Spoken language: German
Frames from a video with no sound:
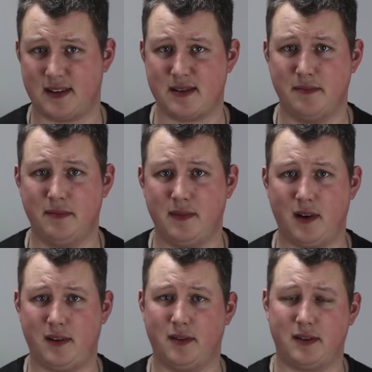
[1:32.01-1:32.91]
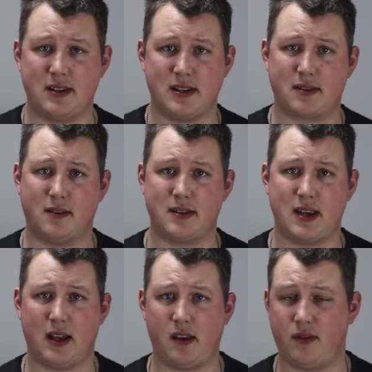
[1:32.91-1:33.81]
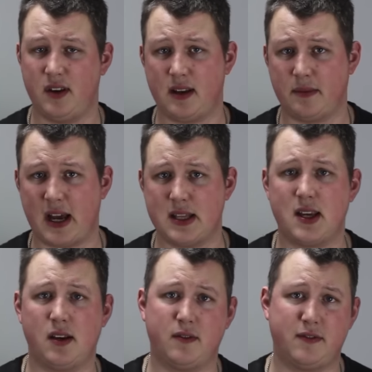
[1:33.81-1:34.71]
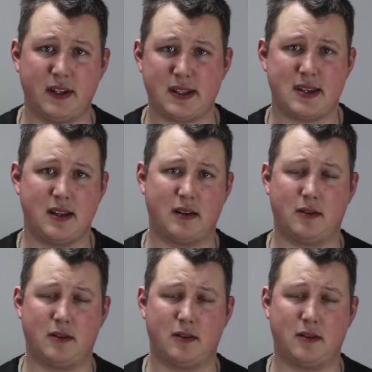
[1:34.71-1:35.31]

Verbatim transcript: das Motto dieses Konzertes, findet am 13. und 14.